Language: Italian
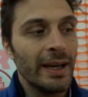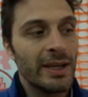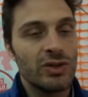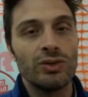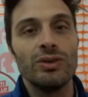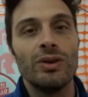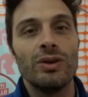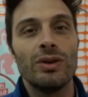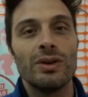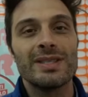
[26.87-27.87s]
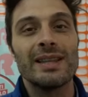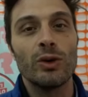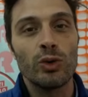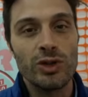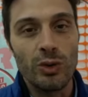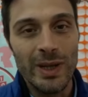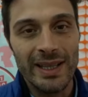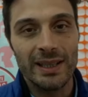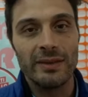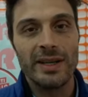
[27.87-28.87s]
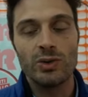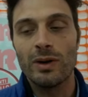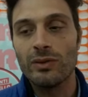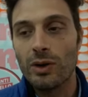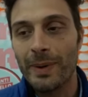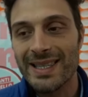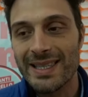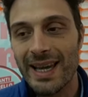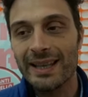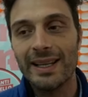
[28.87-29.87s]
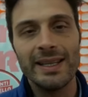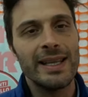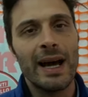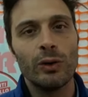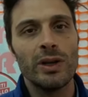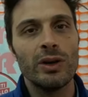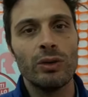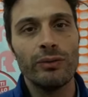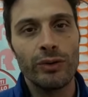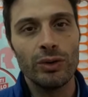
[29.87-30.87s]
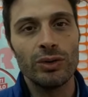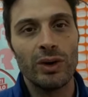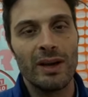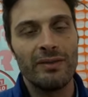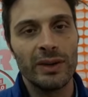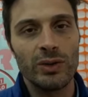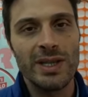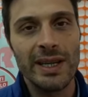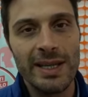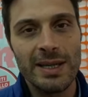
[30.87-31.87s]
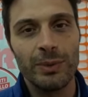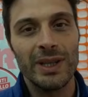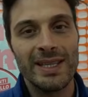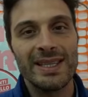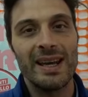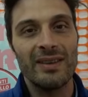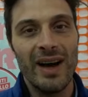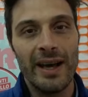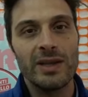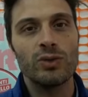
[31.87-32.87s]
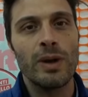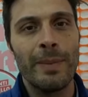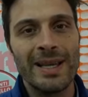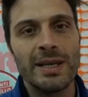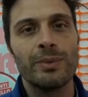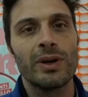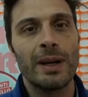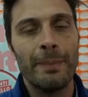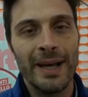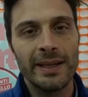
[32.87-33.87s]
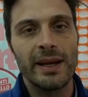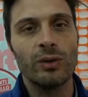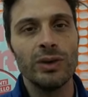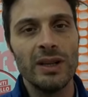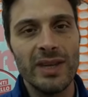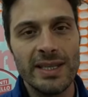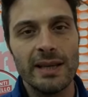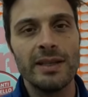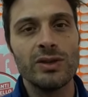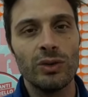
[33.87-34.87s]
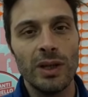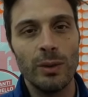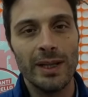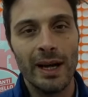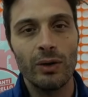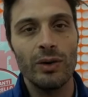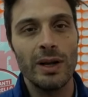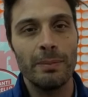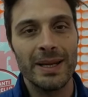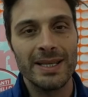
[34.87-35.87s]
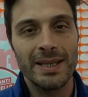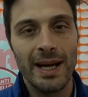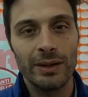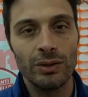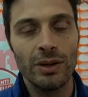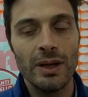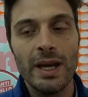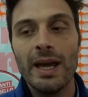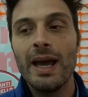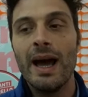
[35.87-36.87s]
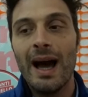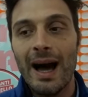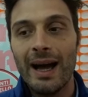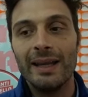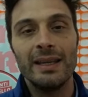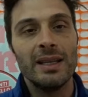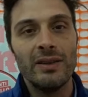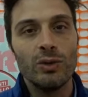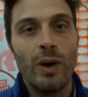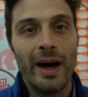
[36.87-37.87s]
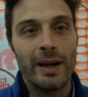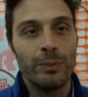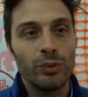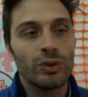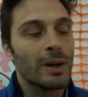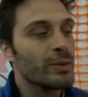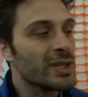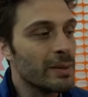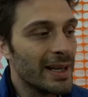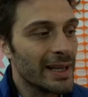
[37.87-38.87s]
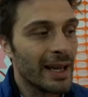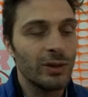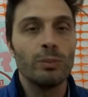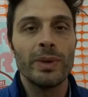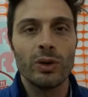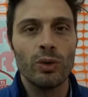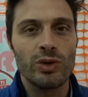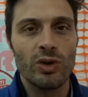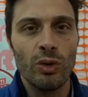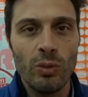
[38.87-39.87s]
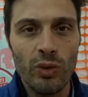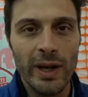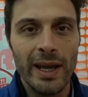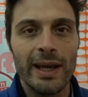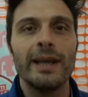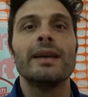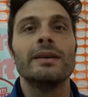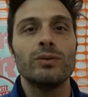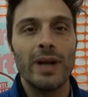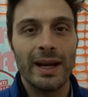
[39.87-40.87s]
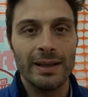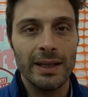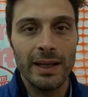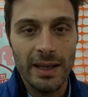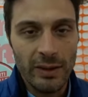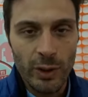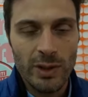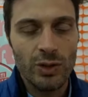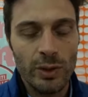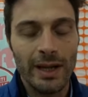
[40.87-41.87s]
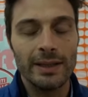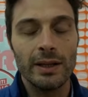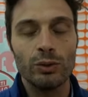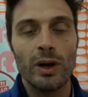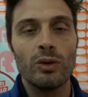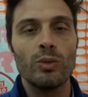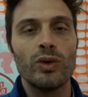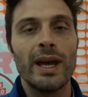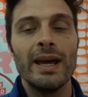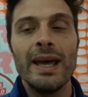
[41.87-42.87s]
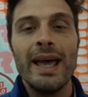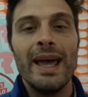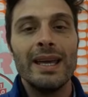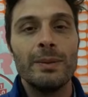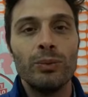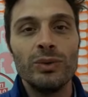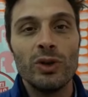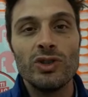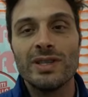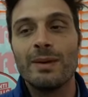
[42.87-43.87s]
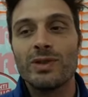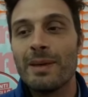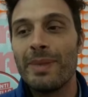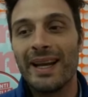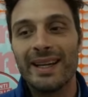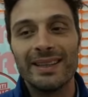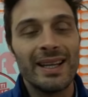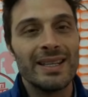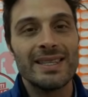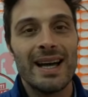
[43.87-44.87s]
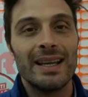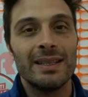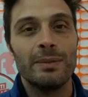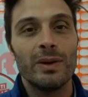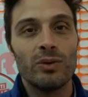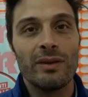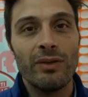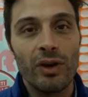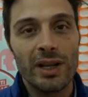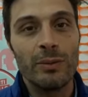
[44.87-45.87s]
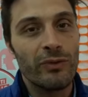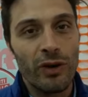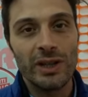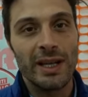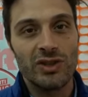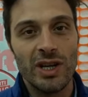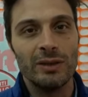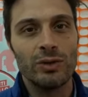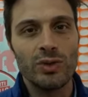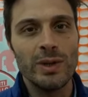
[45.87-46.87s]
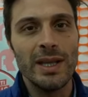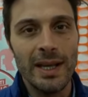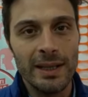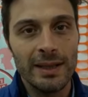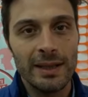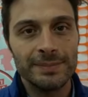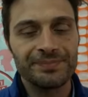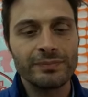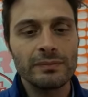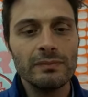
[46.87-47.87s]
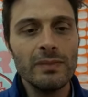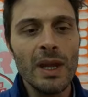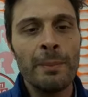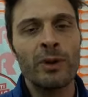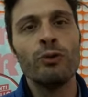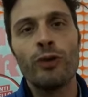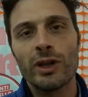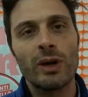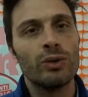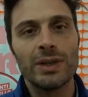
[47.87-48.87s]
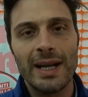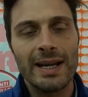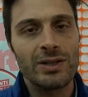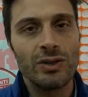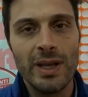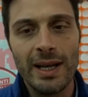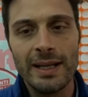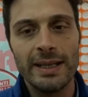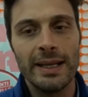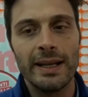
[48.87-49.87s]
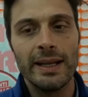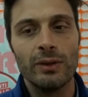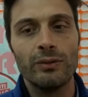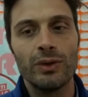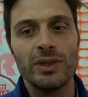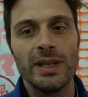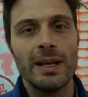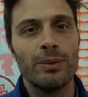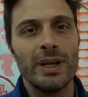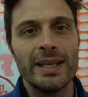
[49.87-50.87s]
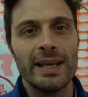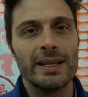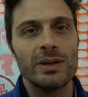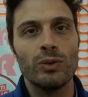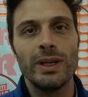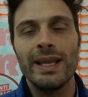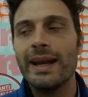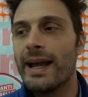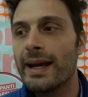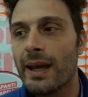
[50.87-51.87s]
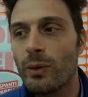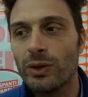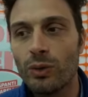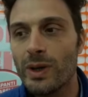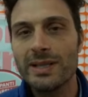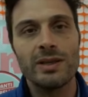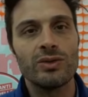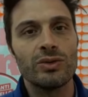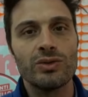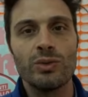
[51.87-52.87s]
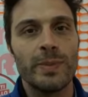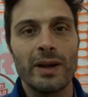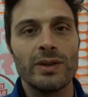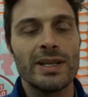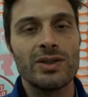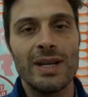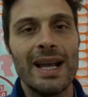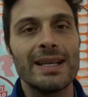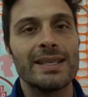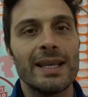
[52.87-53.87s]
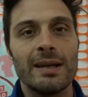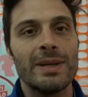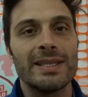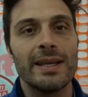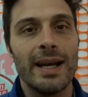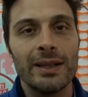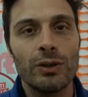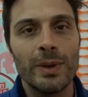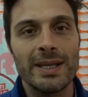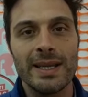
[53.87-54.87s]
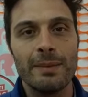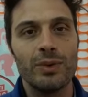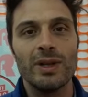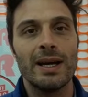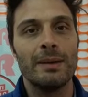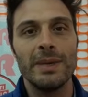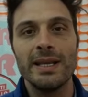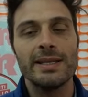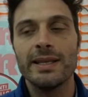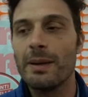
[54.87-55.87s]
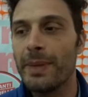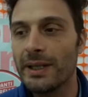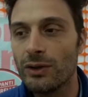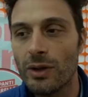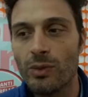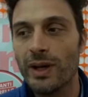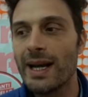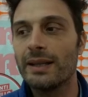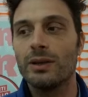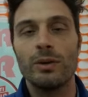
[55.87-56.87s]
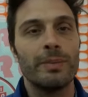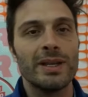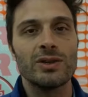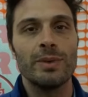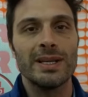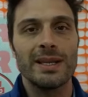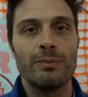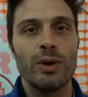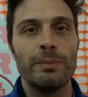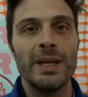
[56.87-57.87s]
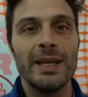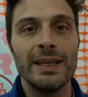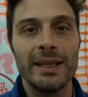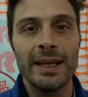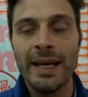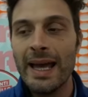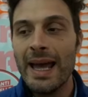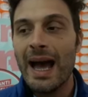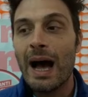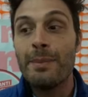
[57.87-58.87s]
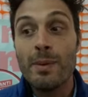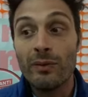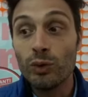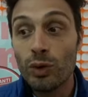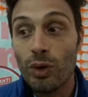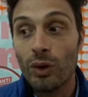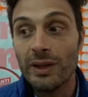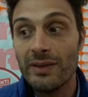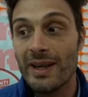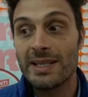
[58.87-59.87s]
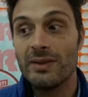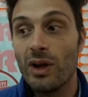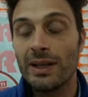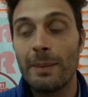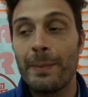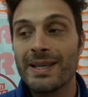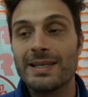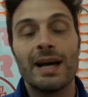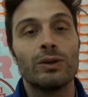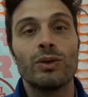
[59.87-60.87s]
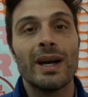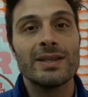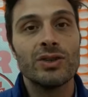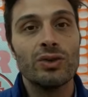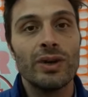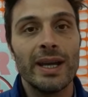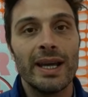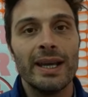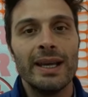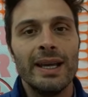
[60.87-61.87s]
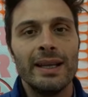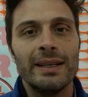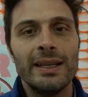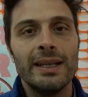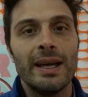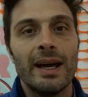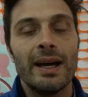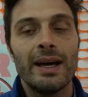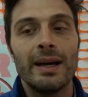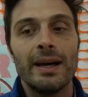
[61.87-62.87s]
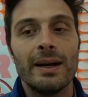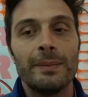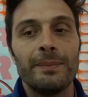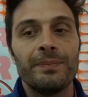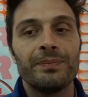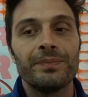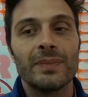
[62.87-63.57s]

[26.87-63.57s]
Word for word: che sono stati costruiti attraverso un lavoro paziente di dialogo e di confronto che ha fatto sì che si potesse arrivare su una base programmatica condivisa in discontinuità con il passato a individuare appunto la possibilità di un percorso comune e l'individuazione di una candidatura comune. Noi ci siamo sempre caratterizzati per un forte, forte accento sui diritti, per un forte contrasto delle, nei confronti delle politiche securitarie, anche quando queste sono sul piano nazionale state messe in atto per esempio da ministri del Partito Democratico, penso per esempio a Minniti. Abbiamo avuto diverse volte in passato occasione di ehm,